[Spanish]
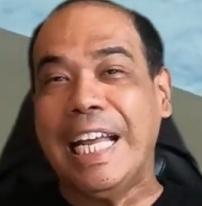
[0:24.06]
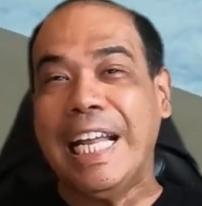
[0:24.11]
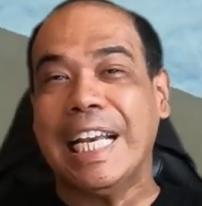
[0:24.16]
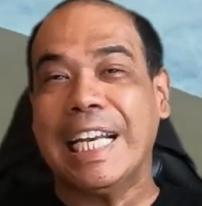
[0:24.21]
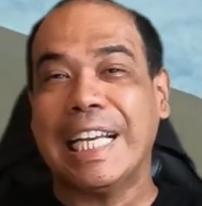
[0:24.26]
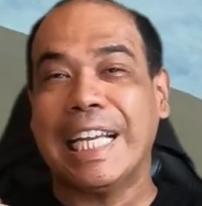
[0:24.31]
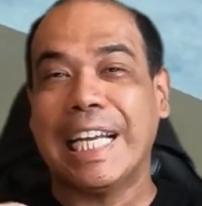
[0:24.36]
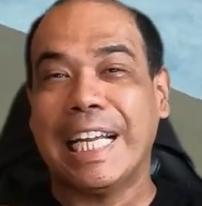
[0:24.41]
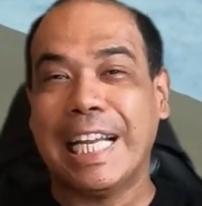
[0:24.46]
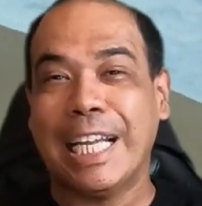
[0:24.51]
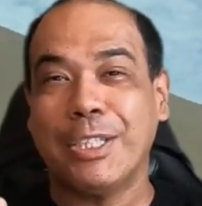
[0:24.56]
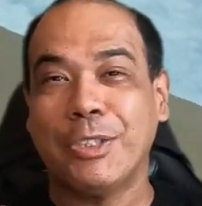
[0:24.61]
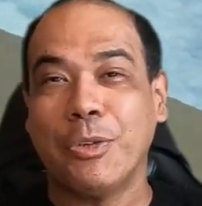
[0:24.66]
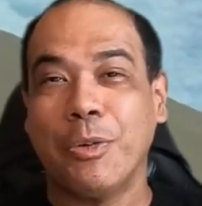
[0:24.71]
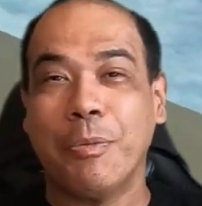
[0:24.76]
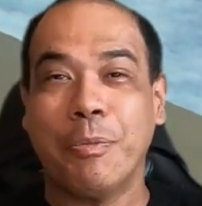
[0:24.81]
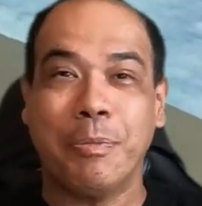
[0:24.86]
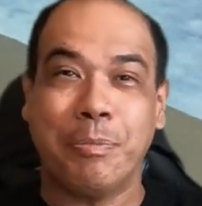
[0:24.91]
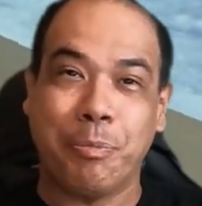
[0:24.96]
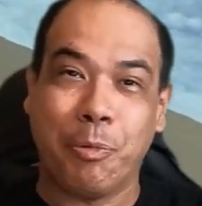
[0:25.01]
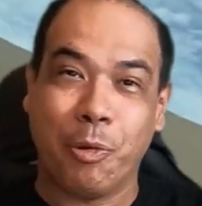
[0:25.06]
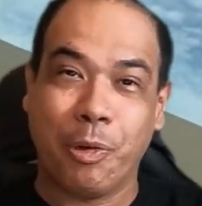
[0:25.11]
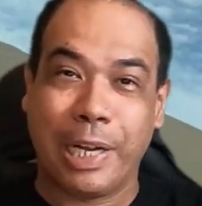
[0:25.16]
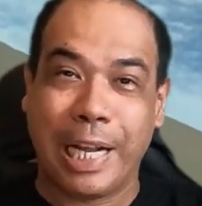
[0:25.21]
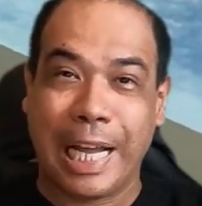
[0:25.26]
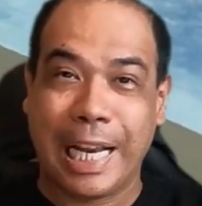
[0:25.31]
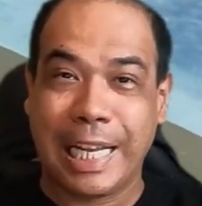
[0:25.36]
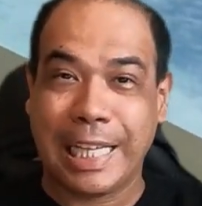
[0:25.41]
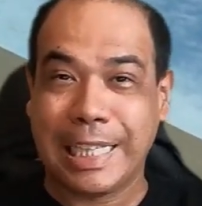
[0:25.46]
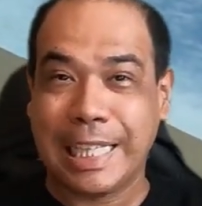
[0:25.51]
el regreso
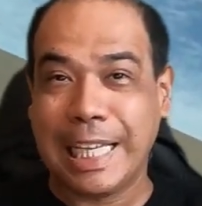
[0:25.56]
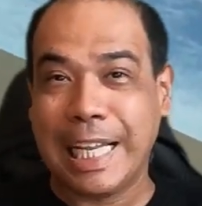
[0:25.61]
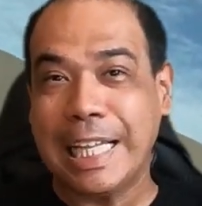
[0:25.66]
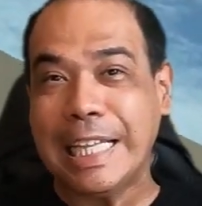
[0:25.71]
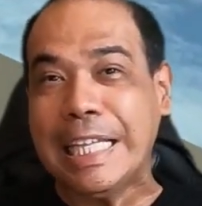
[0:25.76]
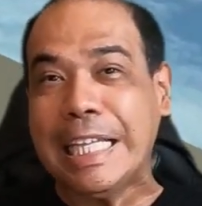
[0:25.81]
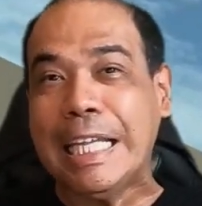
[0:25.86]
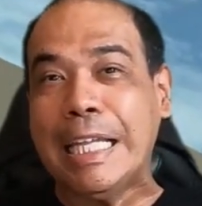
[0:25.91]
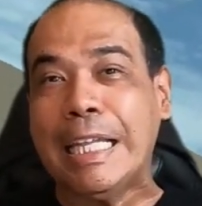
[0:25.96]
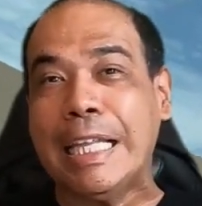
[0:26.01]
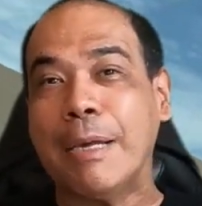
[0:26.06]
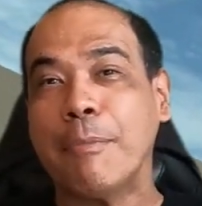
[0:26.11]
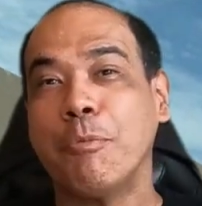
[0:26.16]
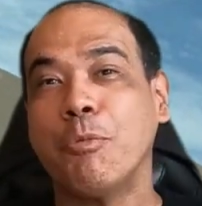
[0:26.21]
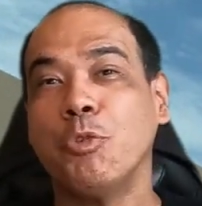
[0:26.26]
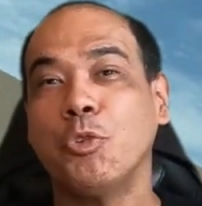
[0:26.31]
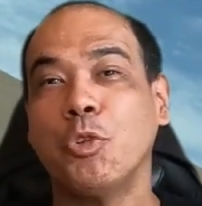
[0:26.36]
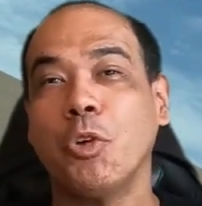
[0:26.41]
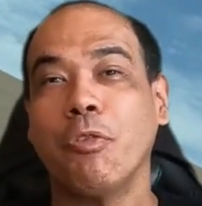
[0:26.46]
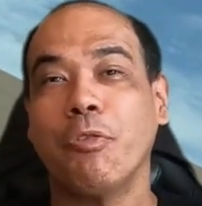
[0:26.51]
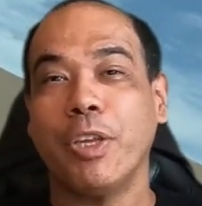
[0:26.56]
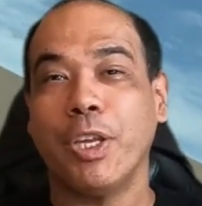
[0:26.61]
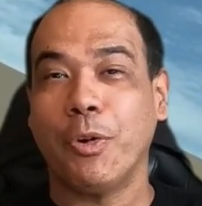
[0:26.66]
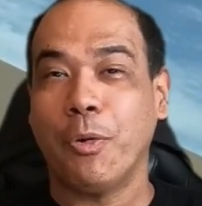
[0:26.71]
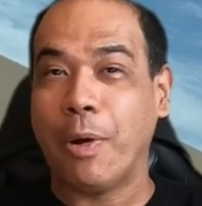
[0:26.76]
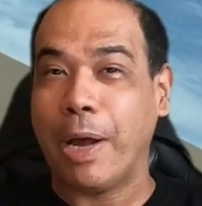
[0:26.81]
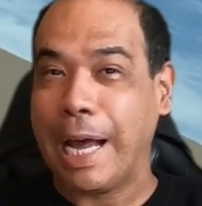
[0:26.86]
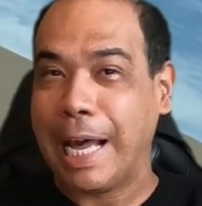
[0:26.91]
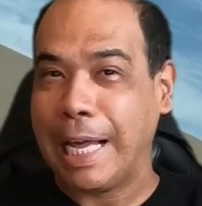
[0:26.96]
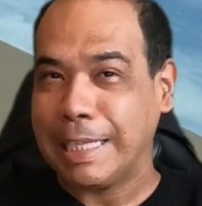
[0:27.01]
por carretera desde Punto
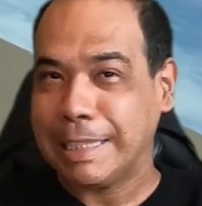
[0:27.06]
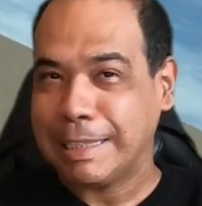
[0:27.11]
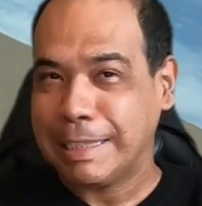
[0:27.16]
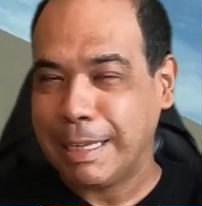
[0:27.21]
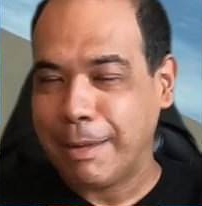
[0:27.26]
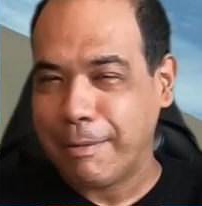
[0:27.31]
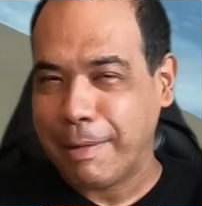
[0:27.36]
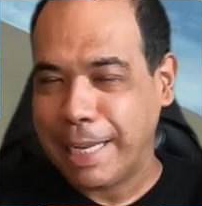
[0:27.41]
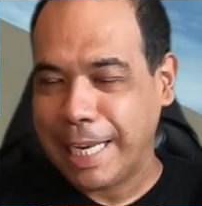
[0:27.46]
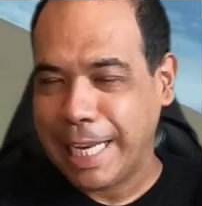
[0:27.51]
Fijo hasta